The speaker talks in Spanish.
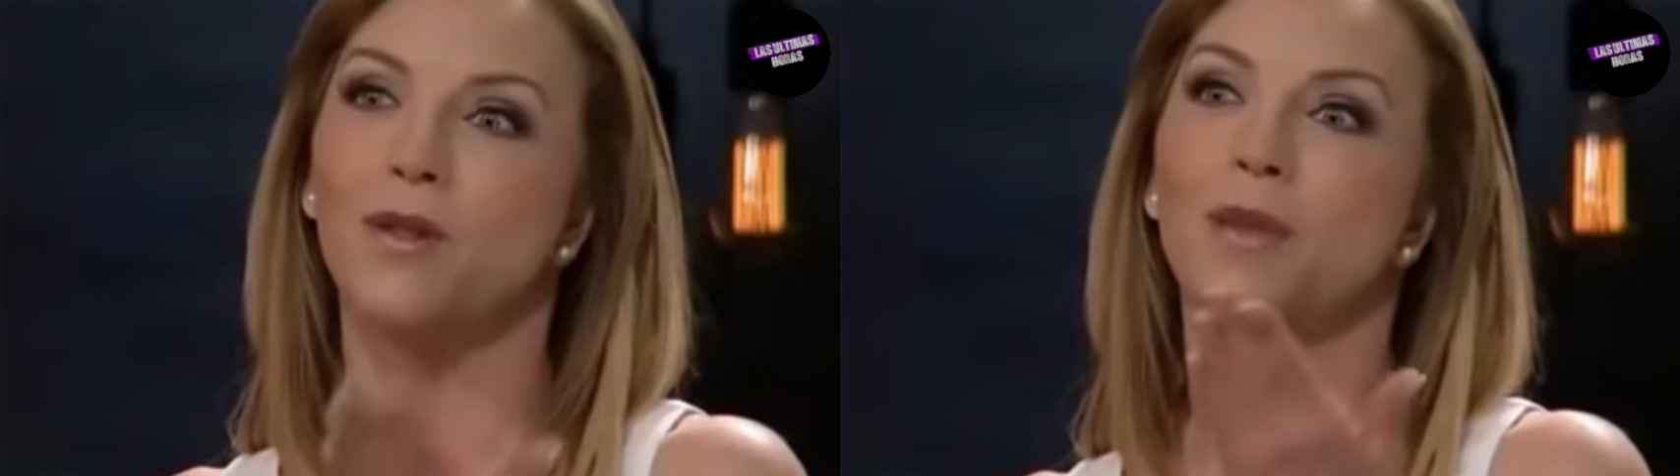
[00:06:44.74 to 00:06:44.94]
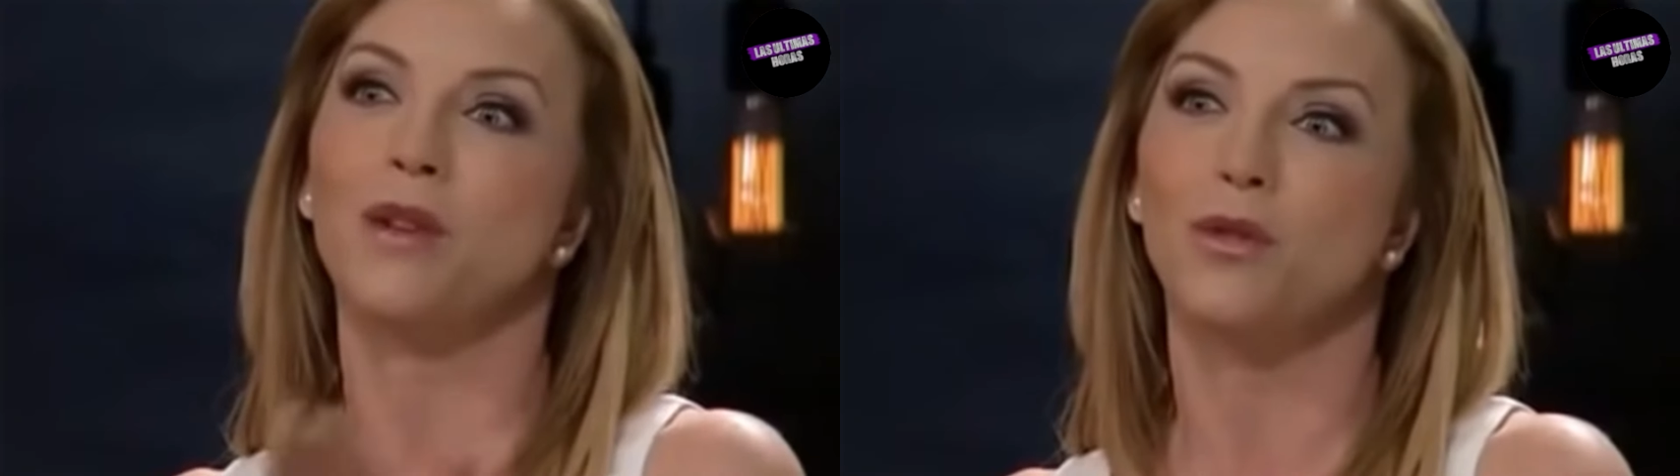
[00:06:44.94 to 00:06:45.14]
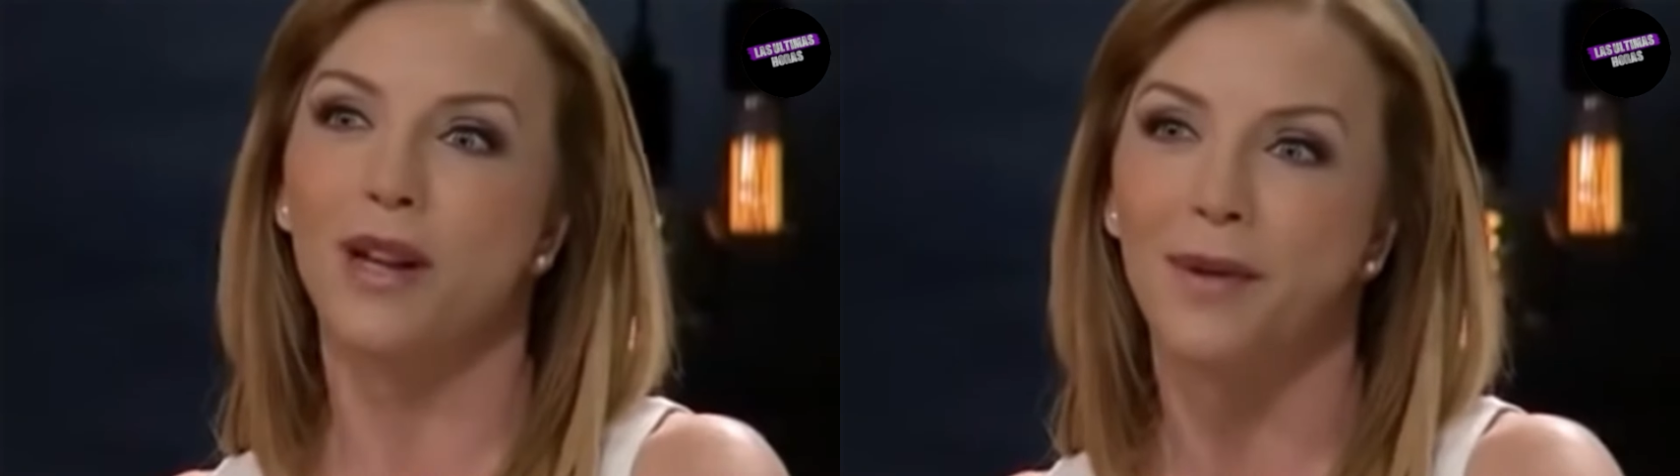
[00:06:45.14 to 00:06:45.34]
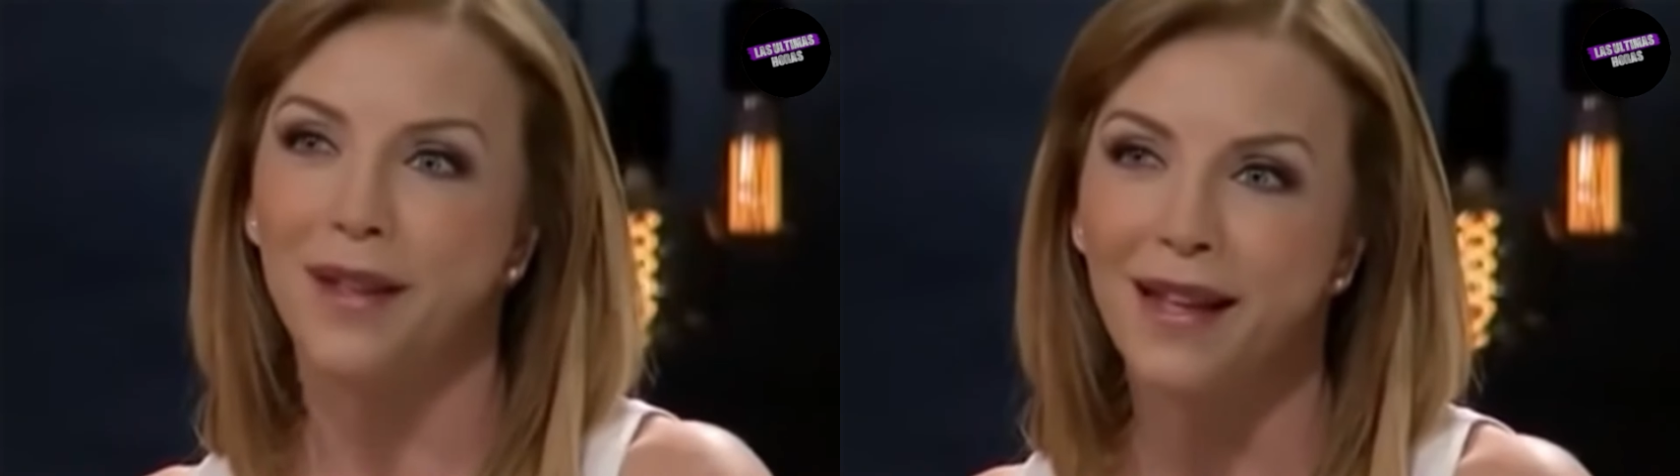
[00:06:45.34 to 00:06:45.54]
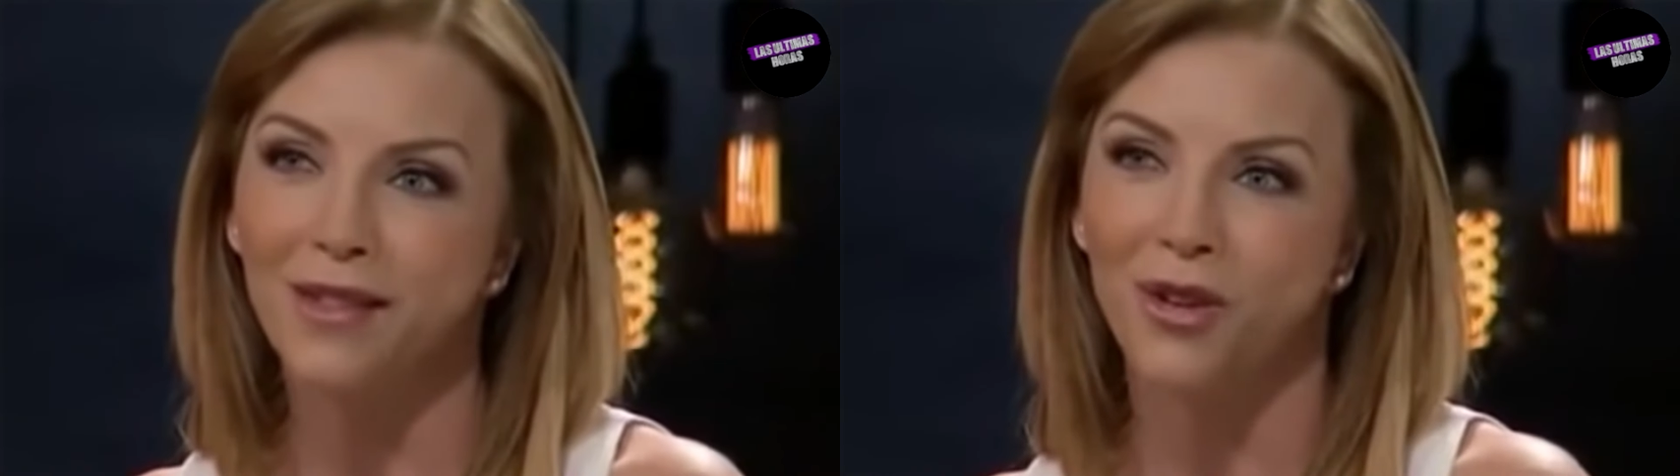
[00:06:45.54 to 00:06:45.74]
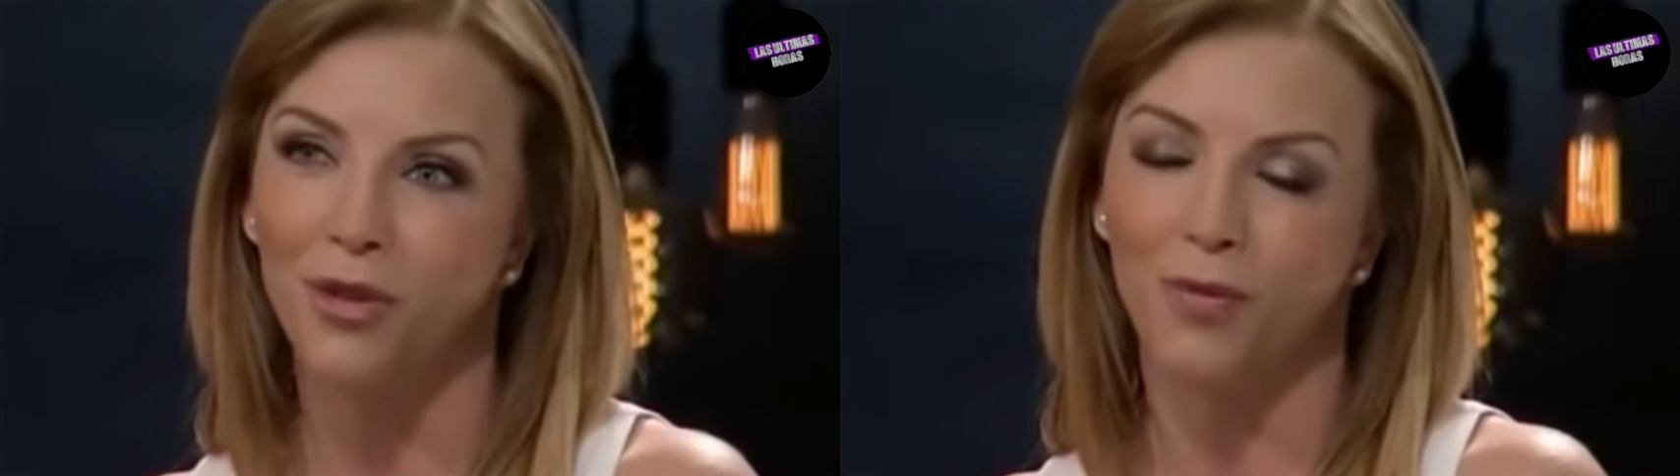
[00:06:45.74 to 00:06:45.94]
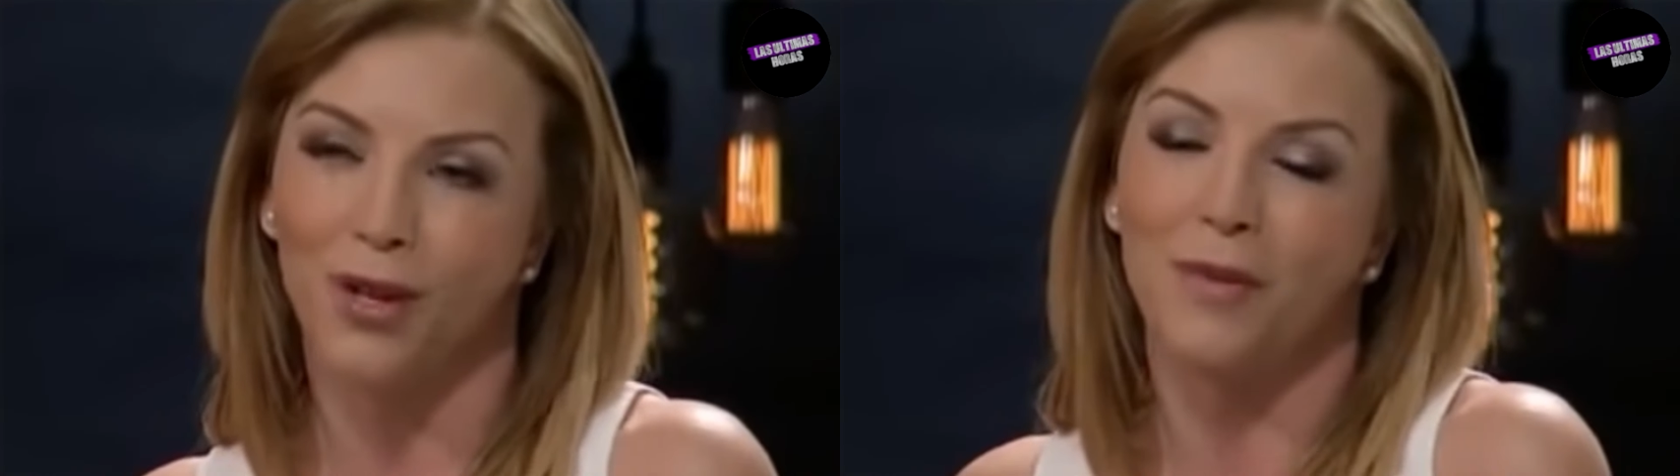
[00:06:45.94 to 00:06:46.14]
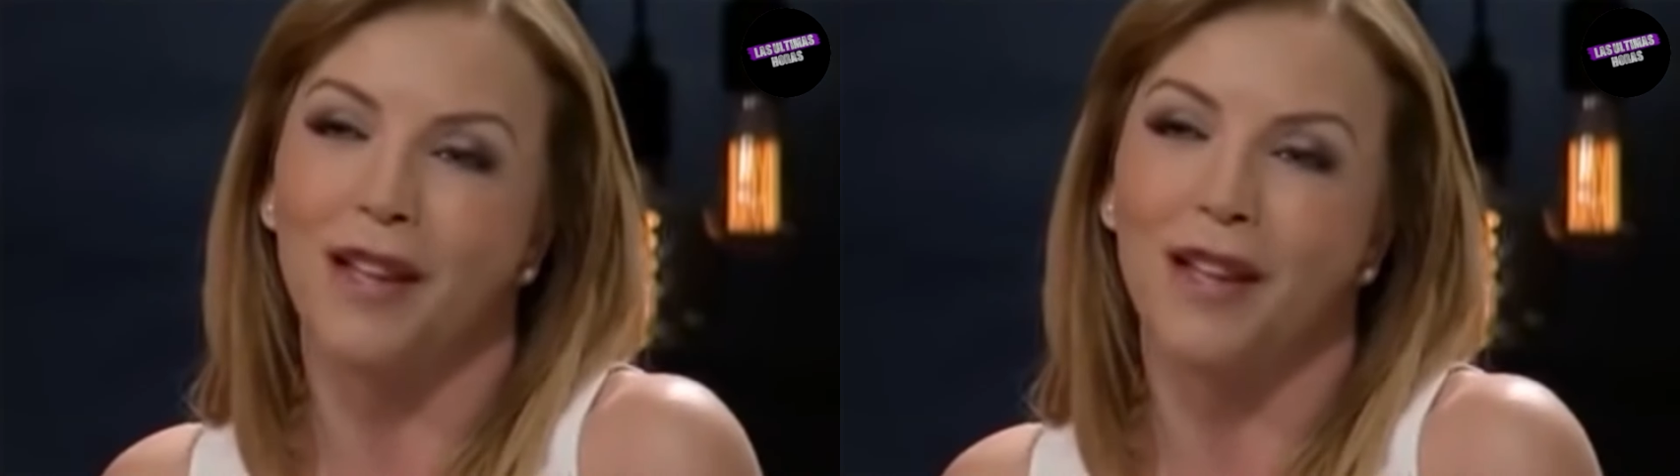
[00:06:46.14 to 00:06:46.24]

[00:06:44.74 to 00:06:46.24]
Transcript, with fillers: no me dijo toda la verdad, ¿no? Porque